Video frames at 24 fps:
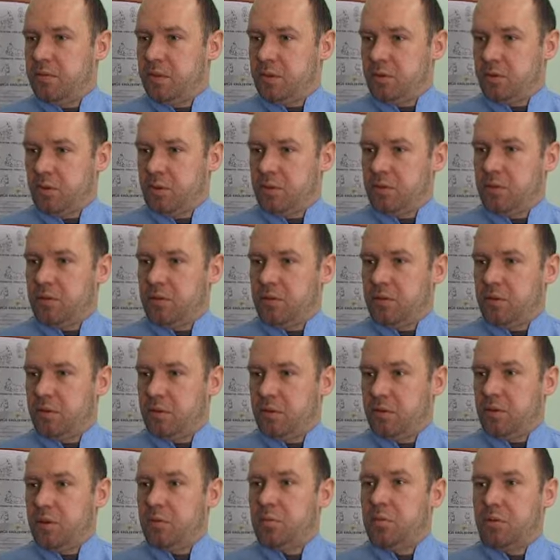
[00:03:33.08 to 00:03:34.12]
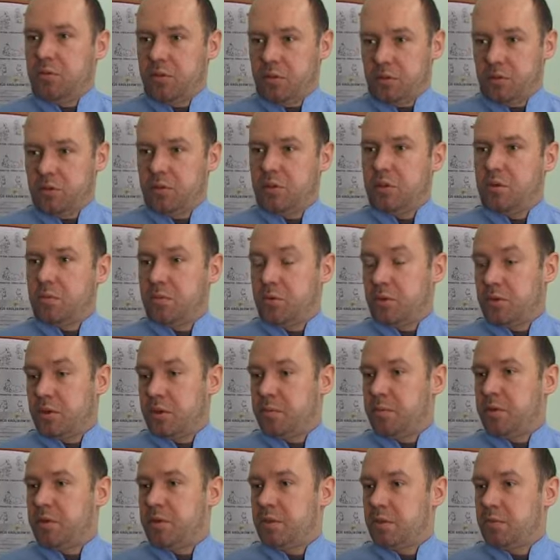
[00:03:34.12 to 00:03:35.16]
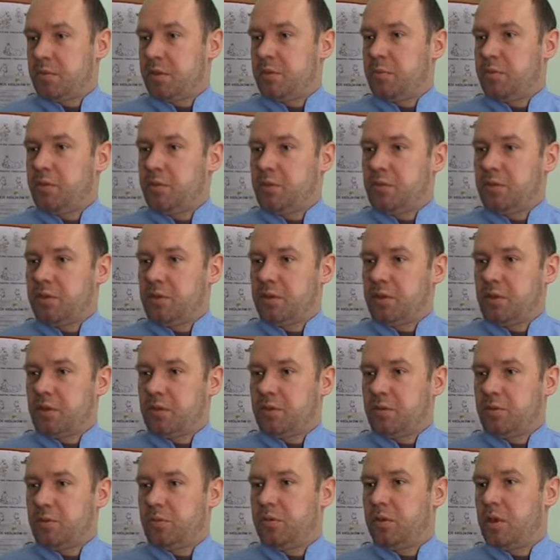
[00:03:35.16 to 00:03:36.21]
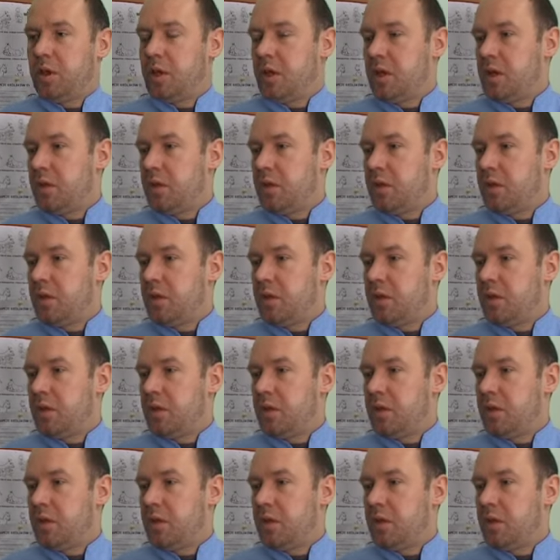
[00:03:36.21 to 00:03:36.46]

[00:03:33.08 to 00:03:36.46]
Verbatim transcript: zwierząt domowych, czyli bezdomnych psów i kotów,